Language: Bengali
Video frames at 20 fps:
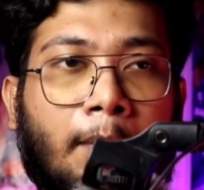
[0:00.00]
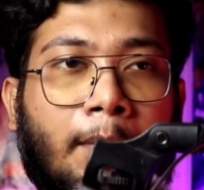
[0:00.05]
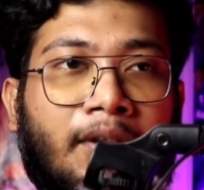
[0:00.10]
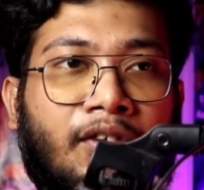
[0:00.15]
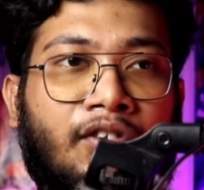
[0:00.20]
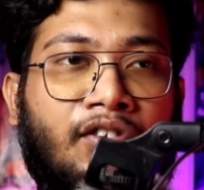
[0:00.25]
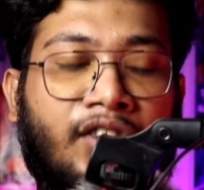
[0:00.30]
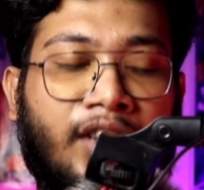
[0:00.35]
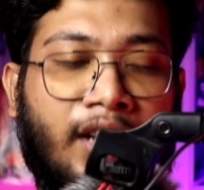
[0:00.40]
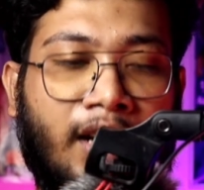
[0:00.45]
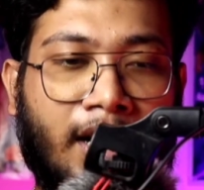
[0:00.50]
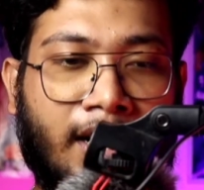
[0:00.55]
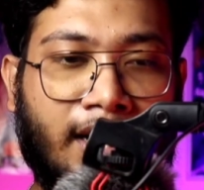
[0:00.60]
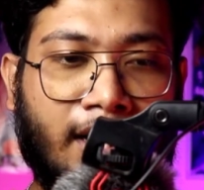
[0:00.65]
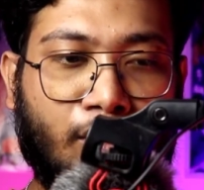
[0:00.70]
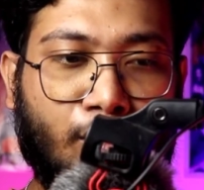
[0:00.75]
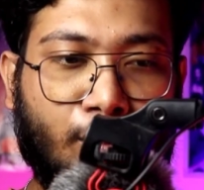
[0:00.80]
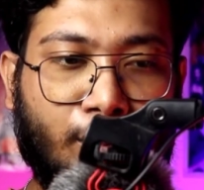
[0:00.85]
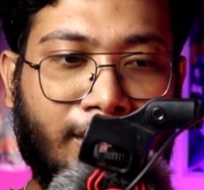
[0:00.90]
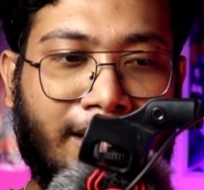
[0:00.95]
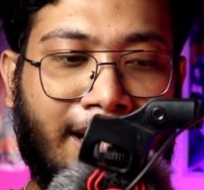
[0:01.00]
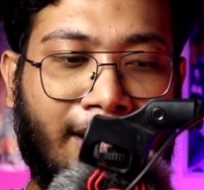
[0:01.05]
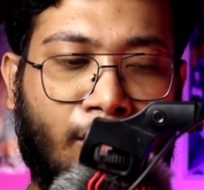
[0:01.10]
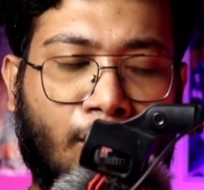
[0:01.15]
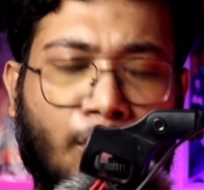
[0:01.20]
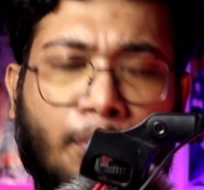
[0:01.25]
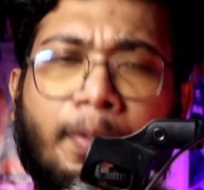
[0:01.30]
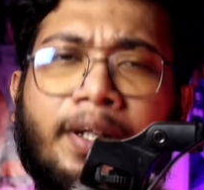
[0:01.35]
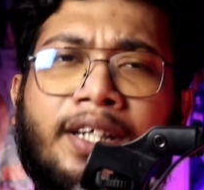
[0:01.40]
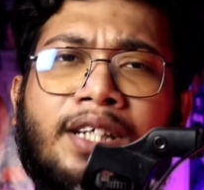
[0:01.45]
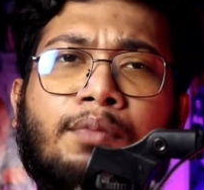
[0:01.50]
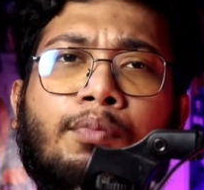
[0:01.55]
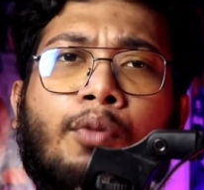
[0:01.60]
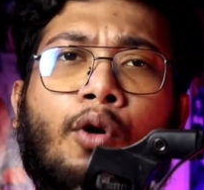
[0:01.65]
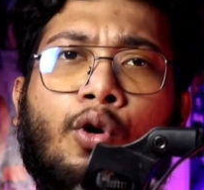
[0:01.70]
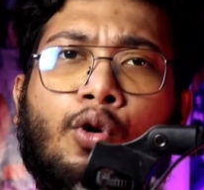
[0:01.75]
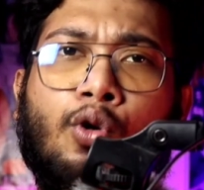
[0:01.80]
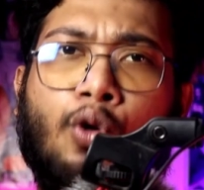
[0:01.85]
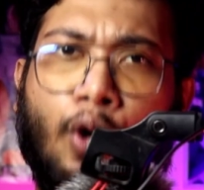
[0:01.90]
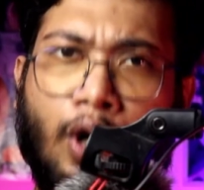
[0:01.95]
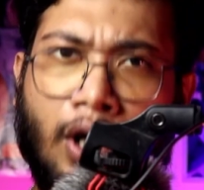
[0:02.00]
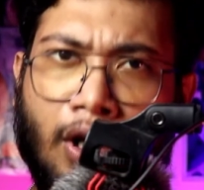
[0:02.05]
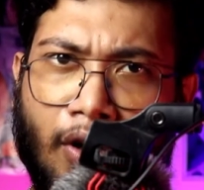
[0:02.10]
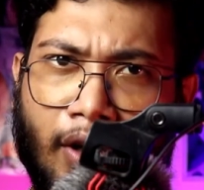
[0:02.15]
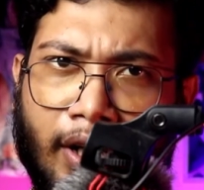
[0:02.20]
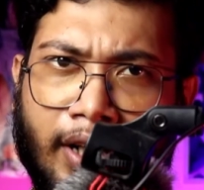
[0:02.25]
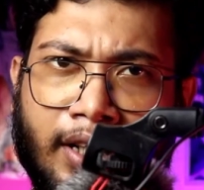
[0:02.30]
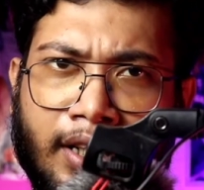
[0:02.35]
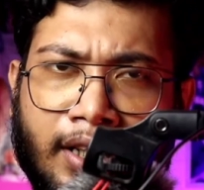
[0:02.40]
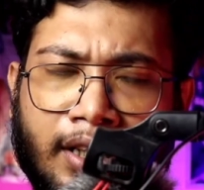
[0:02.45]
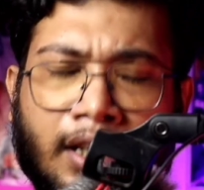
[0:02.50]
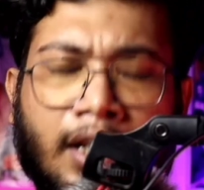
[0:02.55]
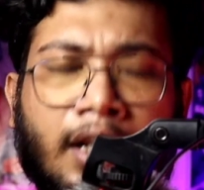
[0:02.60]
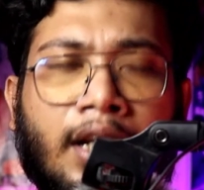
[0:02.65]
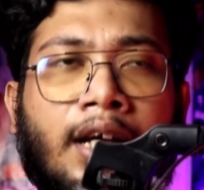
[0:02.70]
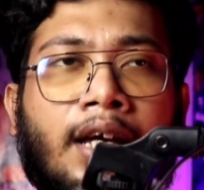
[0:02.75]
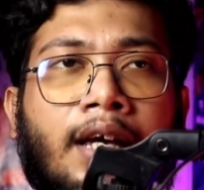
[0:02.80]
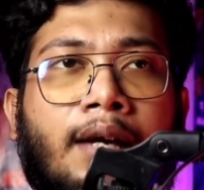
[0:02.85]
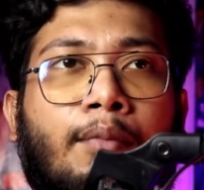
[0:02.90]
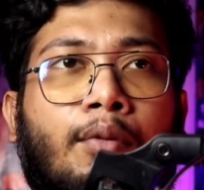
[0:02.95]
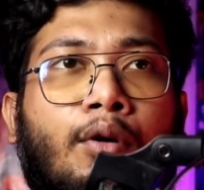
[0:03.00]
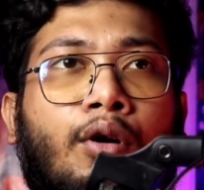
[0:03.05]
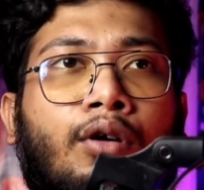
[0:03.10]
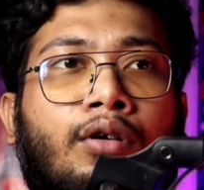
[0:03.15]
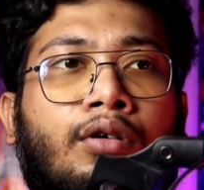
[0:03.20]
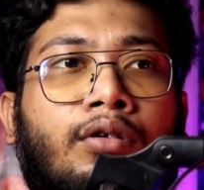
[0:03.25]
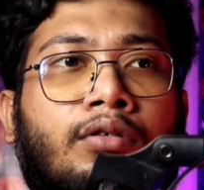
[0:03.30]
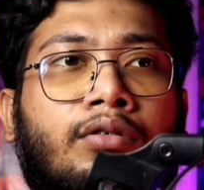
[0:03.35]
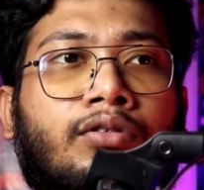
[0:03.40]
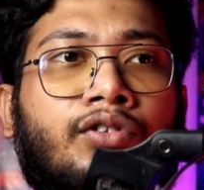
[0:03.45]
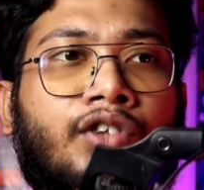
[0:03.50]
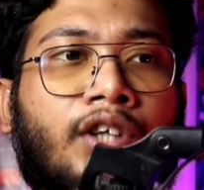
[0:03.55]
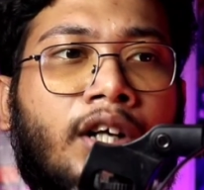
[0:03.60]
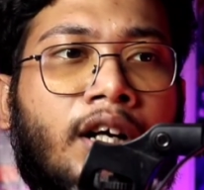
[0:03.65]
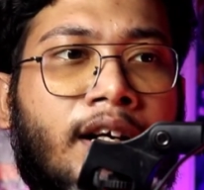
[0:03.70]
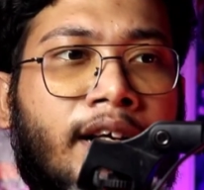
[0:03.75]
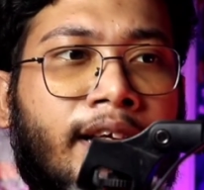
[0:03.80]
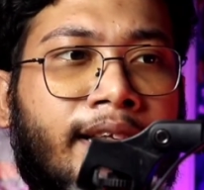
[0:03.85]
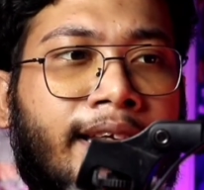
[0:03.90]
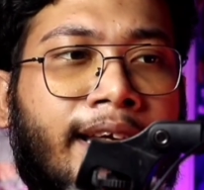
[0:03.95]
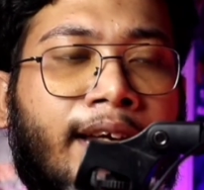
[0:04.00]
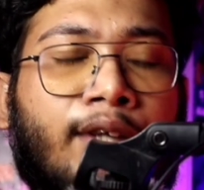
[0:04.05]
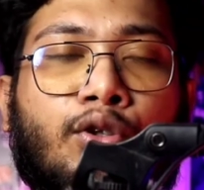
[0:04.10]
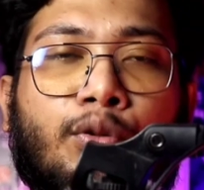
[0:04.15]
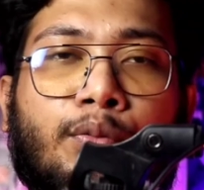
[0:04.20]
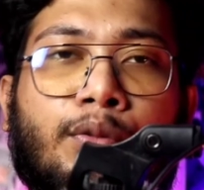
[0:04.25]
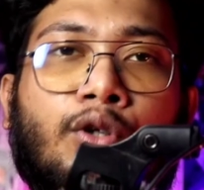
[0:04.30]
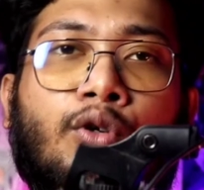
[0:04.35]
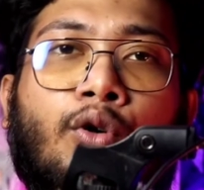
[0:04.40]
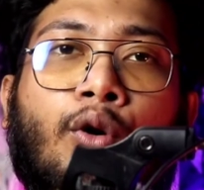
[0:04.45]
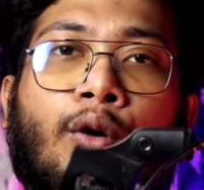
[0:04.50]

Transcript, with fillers: বাট ট্রেলারটা তুমি দেখো বেশি বড় করা হয়নি এবং ট্রেলারটা দেখে তুমি